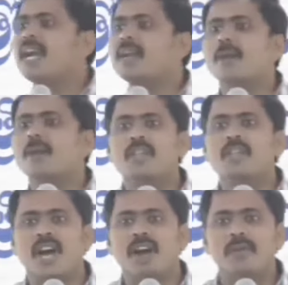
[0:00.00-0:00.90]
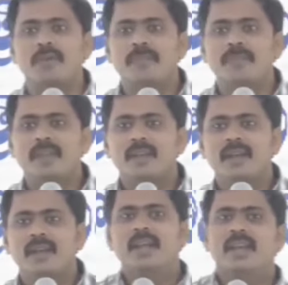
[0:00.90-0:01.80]
నుంచి బయటపడిపోతే చాలు
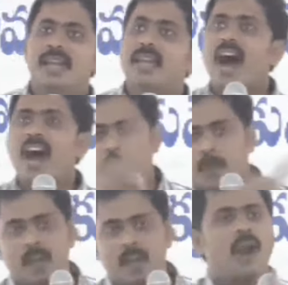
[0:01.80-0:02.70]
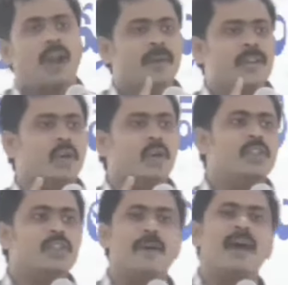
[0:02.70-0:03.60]
ఈ హాస్పిటల్ గోడల మధ్యలో
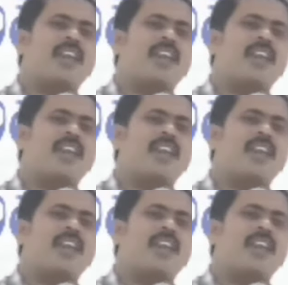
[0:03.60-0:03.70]
నుంచి